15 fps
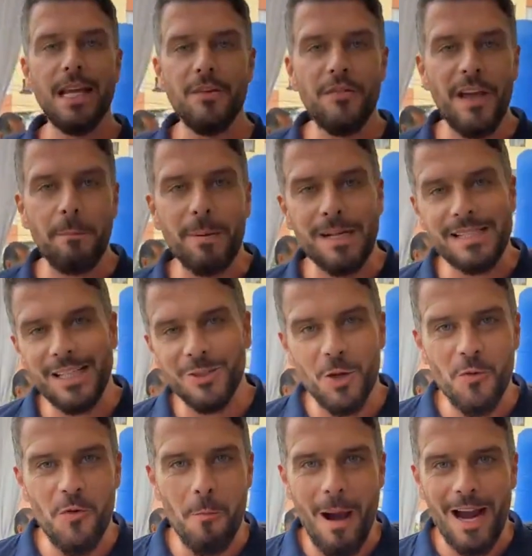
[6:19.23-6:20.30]
e ele vem para
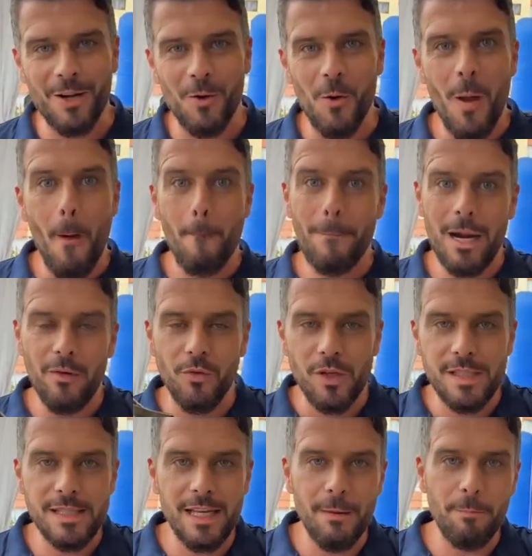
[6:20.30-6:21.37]
ser um novo marco para
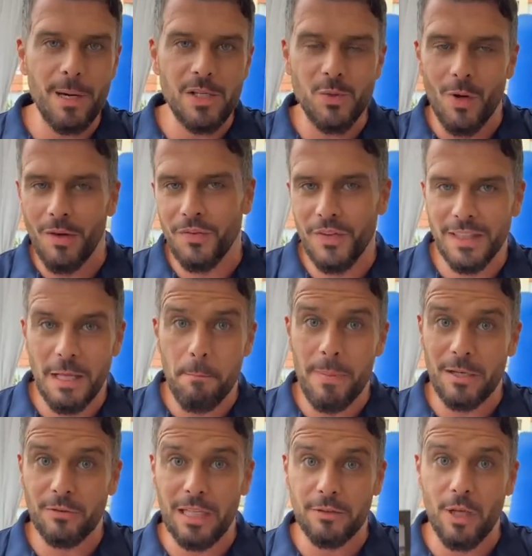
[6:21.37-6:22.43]
você, para sua vida
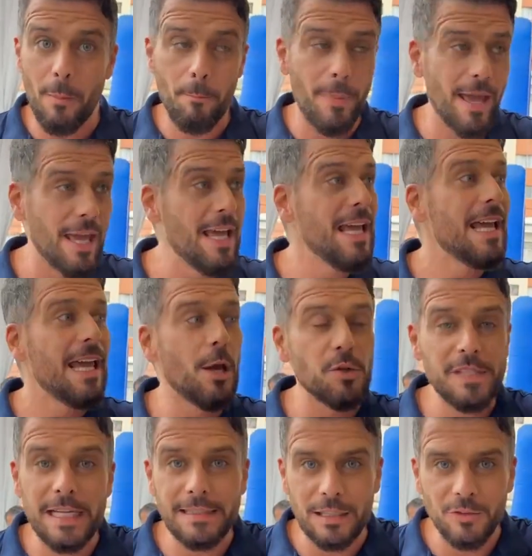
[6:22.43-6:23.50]
e para Tatuapé.
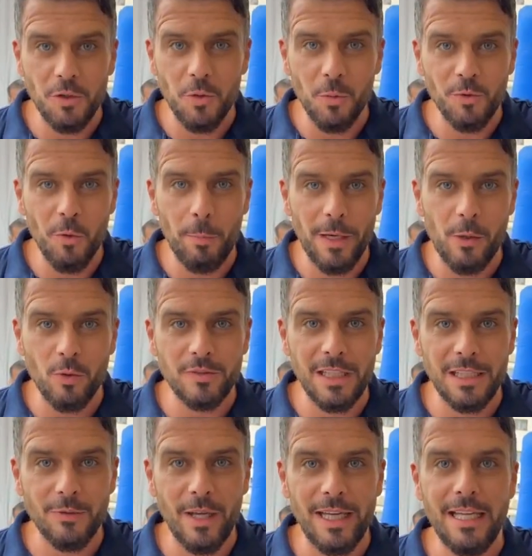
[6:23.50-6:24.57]
Eu sei que está todo mundo
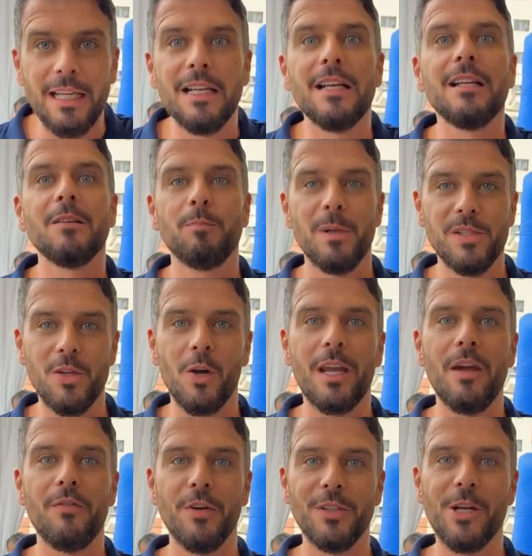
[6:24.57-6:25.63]
perguntando aí, o
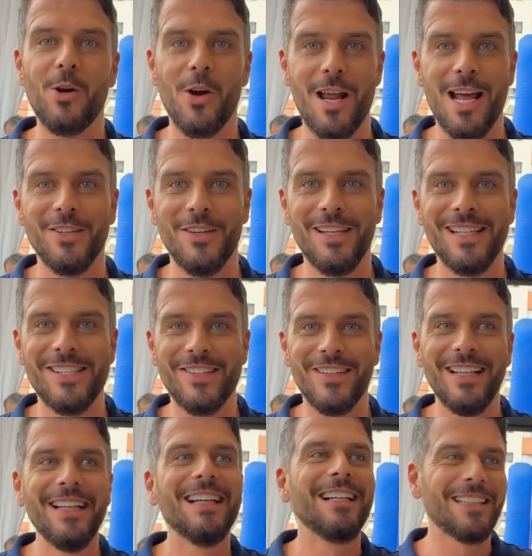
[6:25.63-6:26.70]
pessoal quer ver o decorado, é
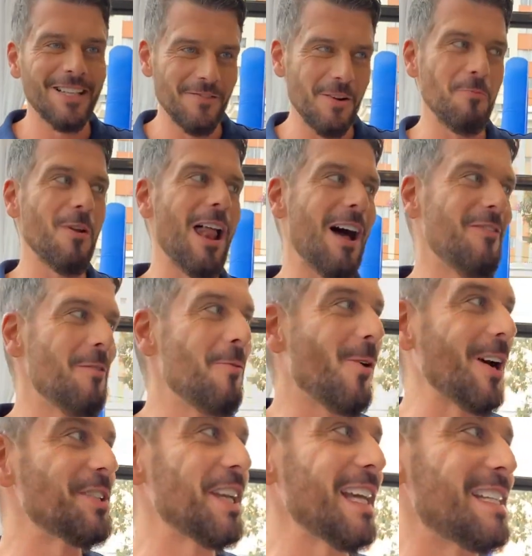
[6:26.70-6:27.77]
isso? Então vamos lá,
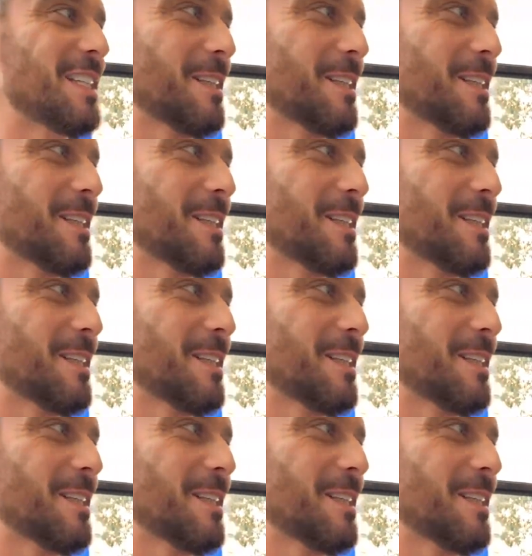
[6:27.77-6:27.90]
vamos com a